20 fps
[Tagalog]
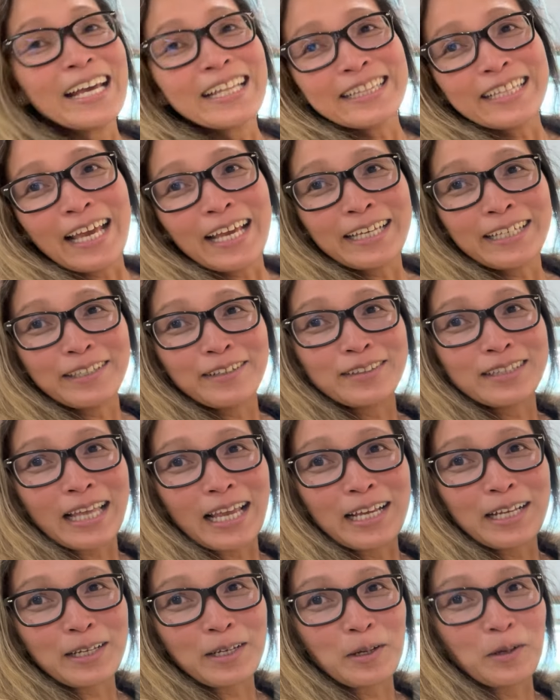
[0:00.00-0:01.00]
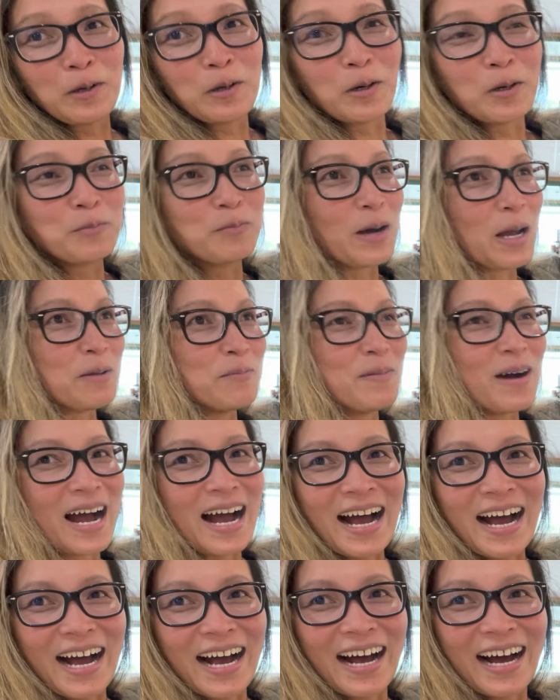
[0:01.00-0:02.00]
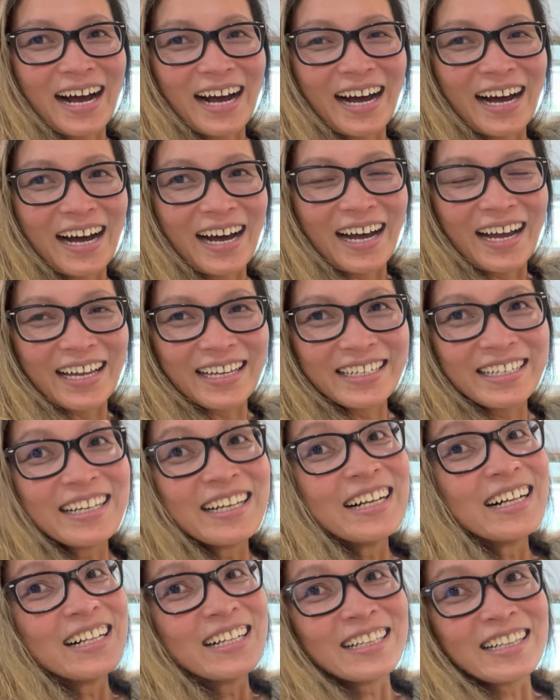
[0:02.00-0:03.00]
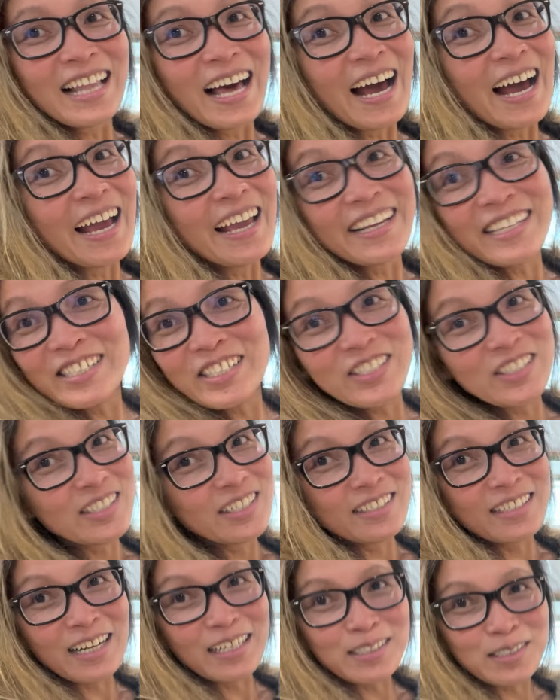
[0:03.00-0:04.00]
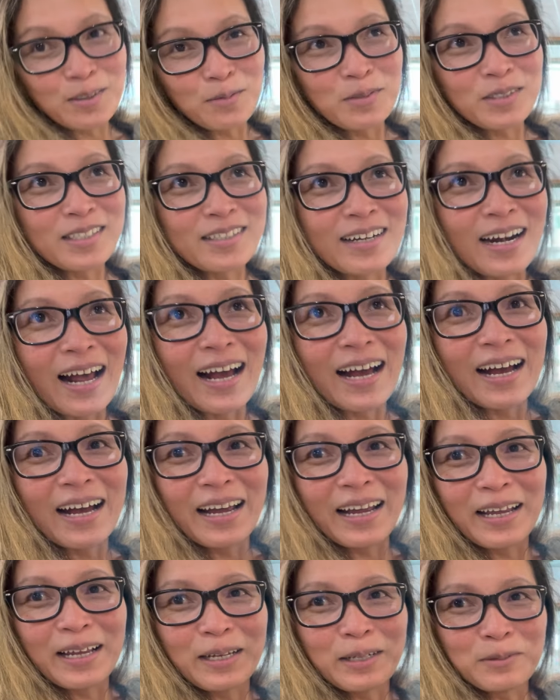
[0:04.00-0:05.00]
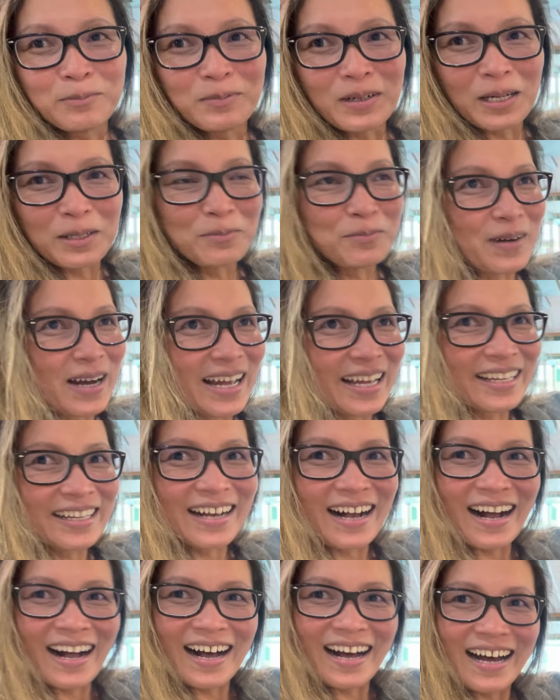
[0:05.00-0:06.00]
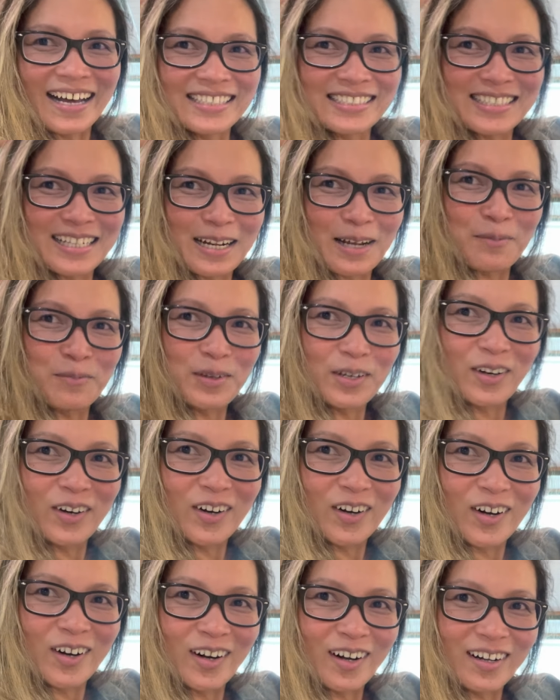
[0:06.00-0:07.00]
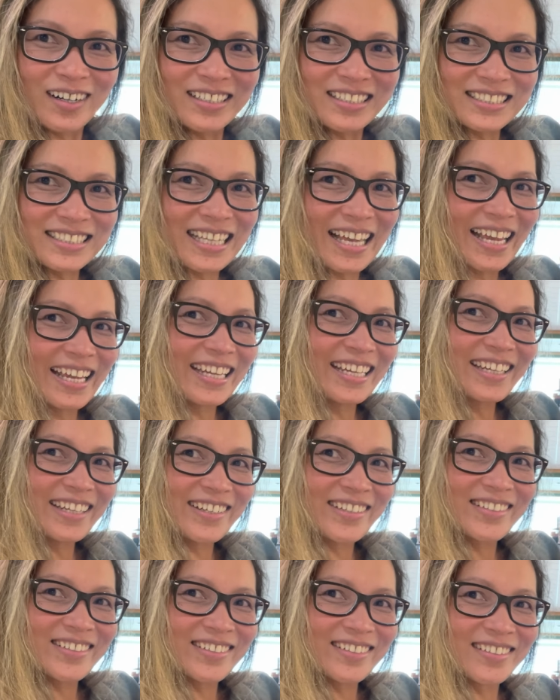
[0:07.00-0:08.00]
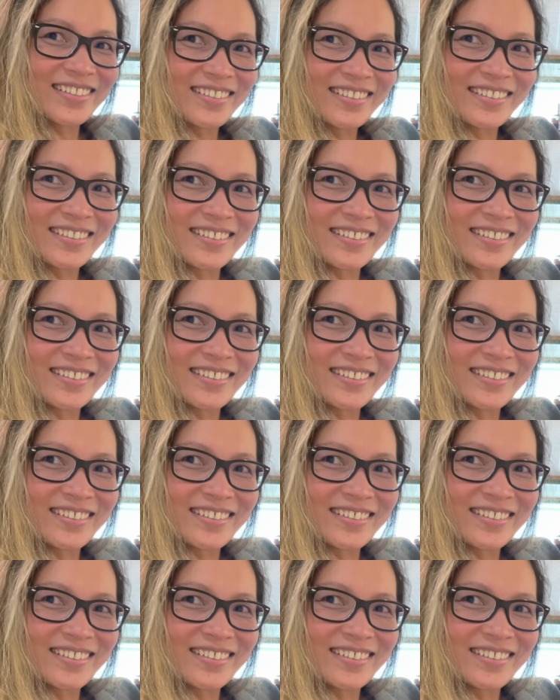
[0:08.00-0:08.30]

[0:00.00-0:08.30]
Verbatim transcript: Thank you, thank you. Bye-bye. Like, share, and subscribe. Bye-bye guys. Love you all. Thank you.